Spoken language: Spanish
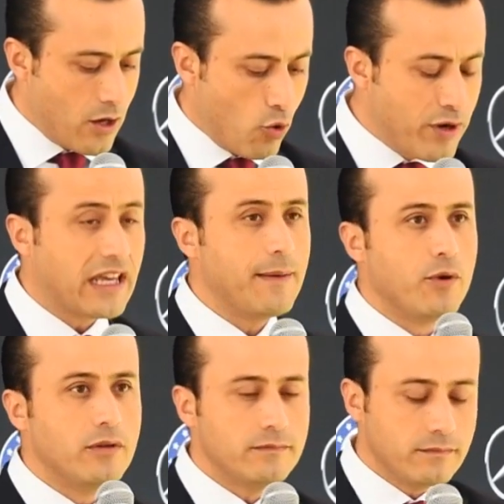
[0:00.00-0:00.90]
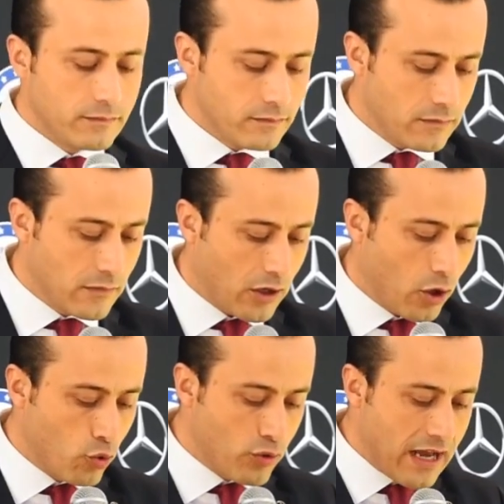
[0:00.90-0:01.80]
Un equipo
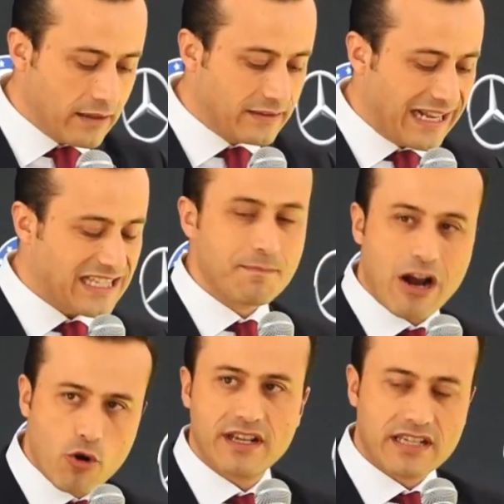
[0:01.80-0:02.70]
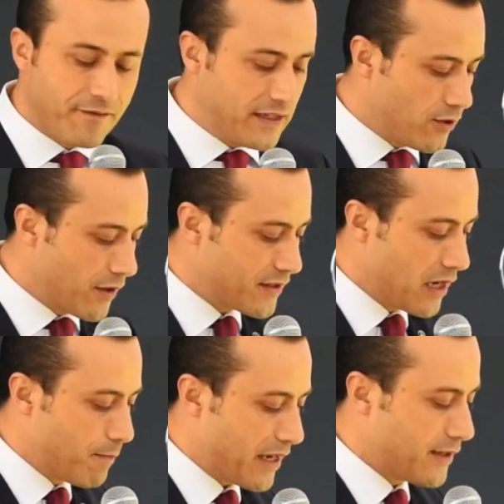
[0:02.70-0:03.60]
con una de las mejores aficiones en
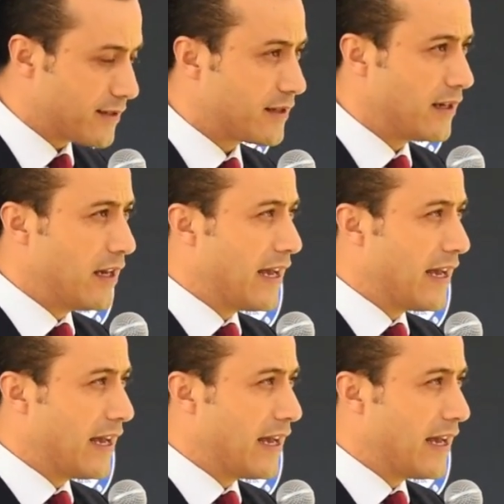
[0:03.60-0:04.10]
el país,